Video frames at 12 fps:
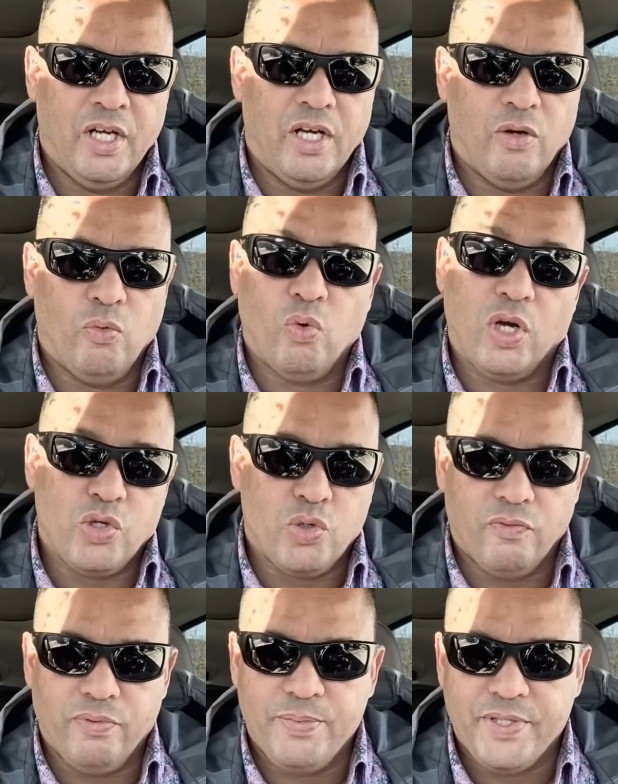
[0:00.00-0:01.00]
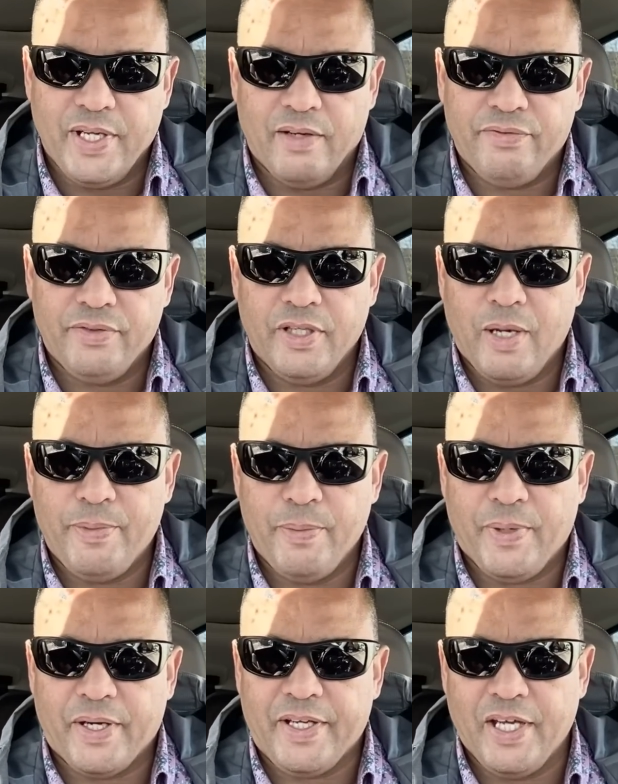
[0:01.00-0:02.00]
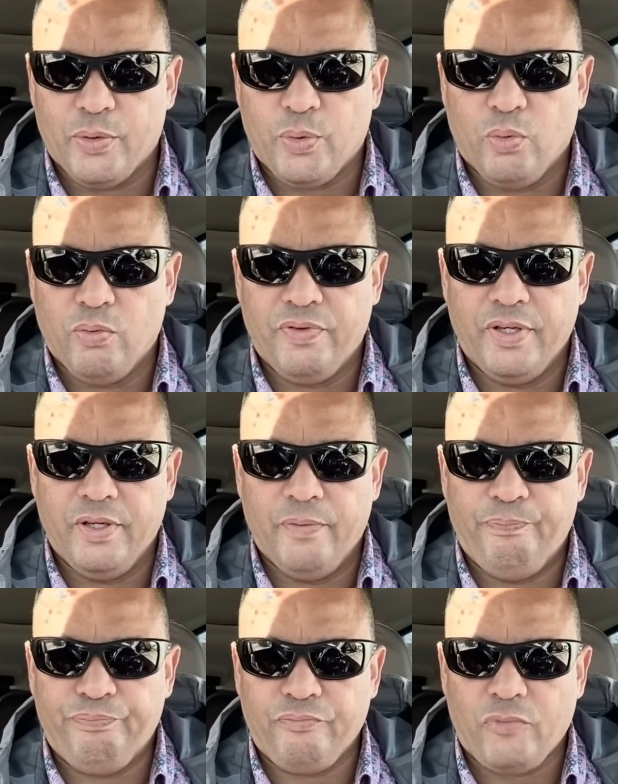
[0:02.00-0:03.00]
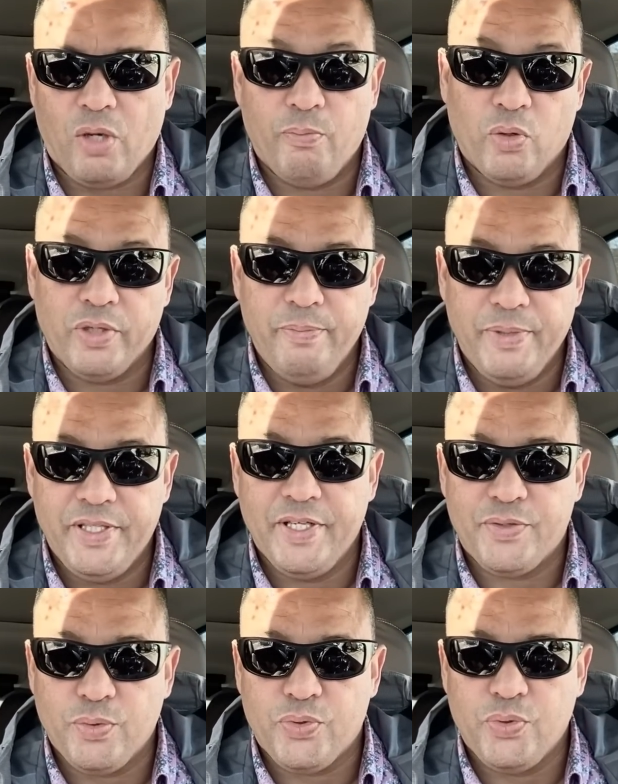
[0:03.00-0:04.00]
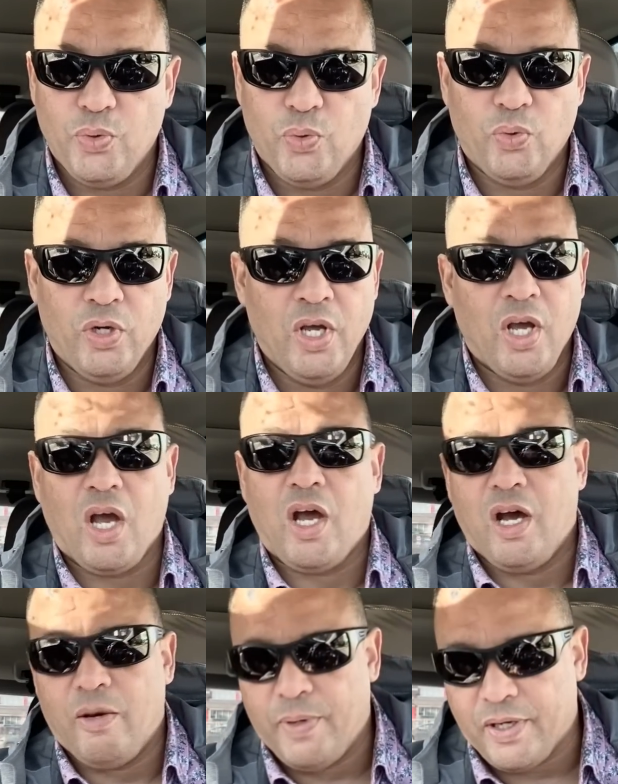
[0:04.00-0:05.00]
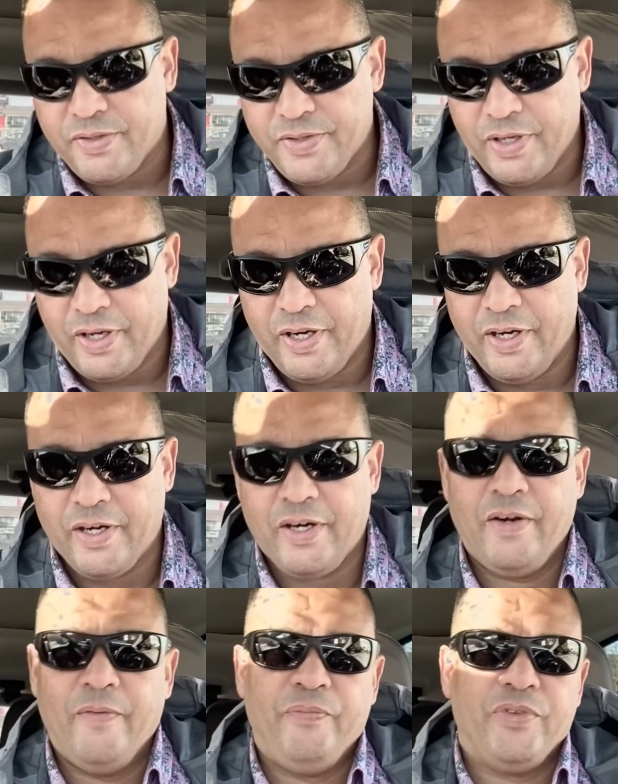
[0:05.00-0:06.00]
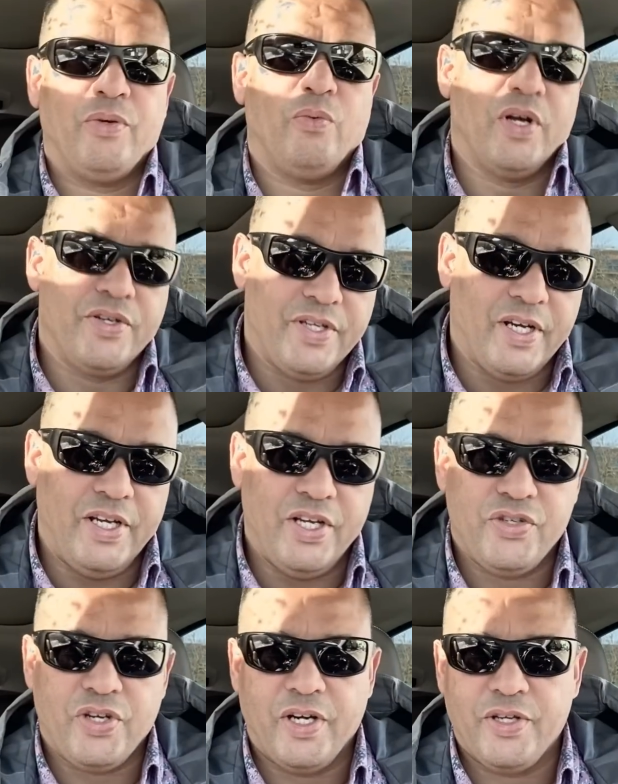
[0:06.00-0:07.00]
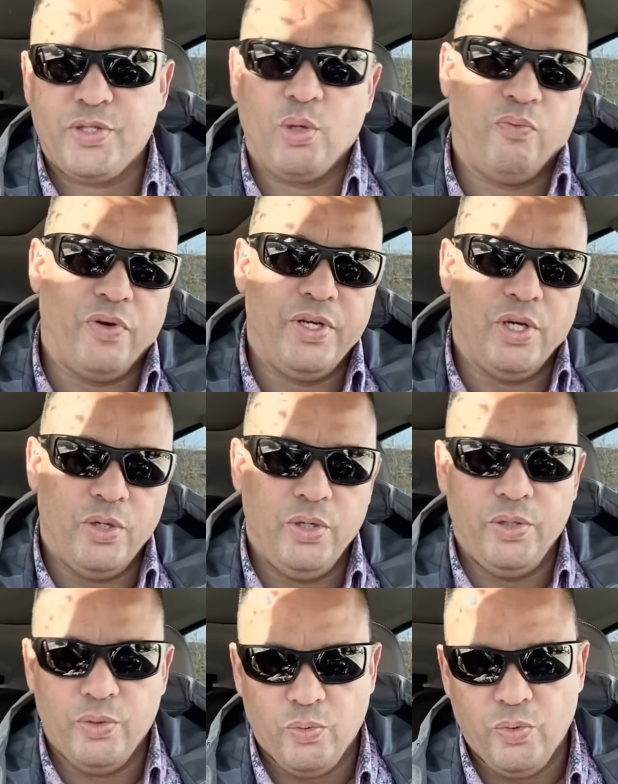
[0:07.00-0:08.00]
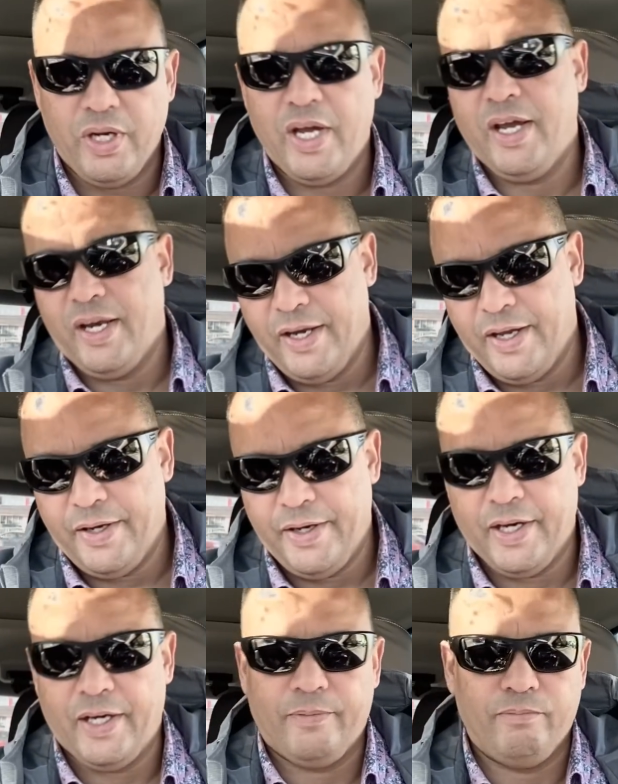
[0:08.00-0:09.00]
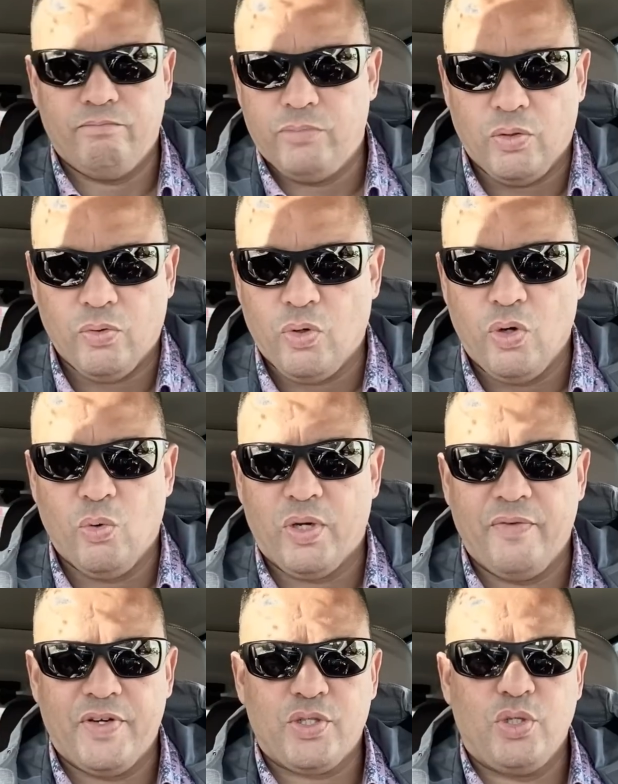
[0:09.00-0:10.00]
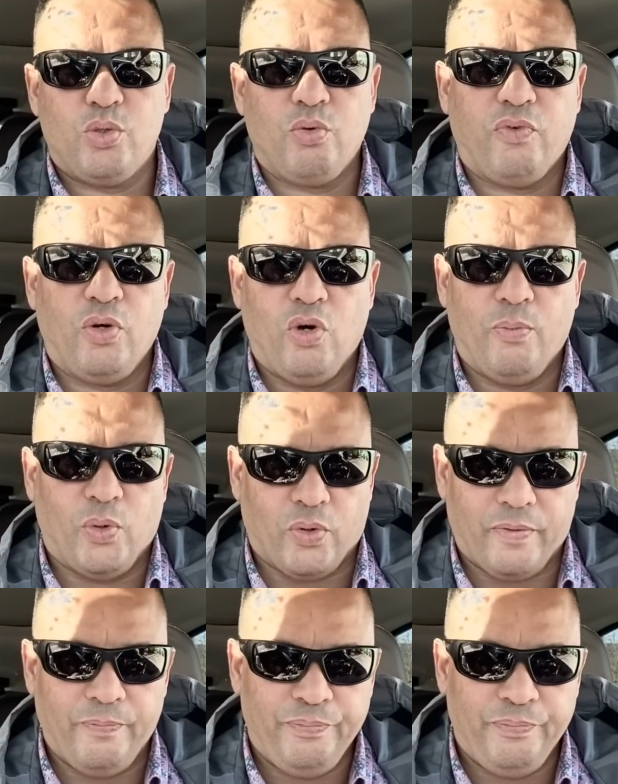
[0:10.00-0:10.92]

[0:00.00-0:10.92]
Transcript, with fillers: وكنشوف بزاف لا بليبار كيهضروا في بون لي ميديا سوسيو خبر صار وزير الهجره سوف يعلن اعلانا بون كله كيفاش كيشوف الامور